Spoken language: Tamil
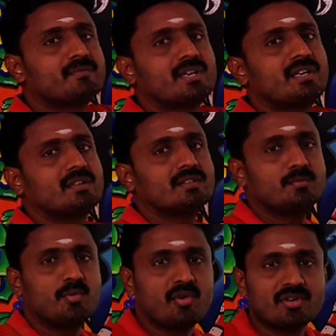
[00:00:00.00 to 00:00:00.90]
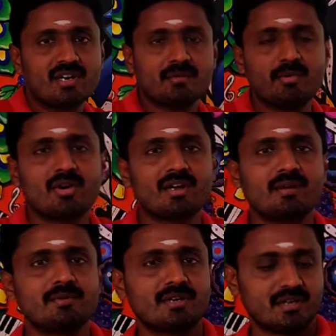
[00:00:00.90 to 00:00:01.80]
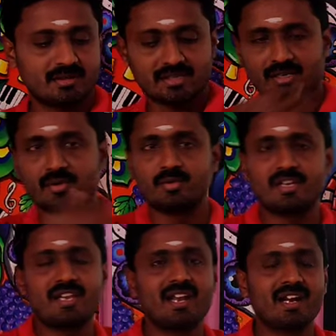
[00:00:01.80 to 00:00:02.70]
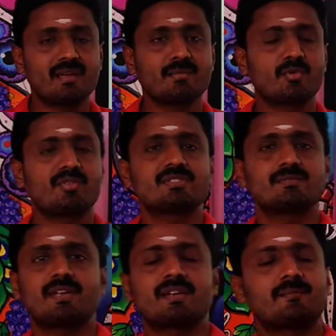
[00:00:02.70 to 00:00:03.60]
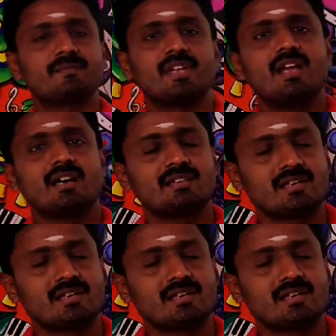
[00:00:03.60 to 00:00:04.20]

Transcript: ரைட்டாக அந்த போருக்கெலாம் போகிறாங்க அப்படின்னாக்கா அந்த ரவுட்டில் கேடயம்னு ஒன்று வச்சுருப்பாங்க அந்த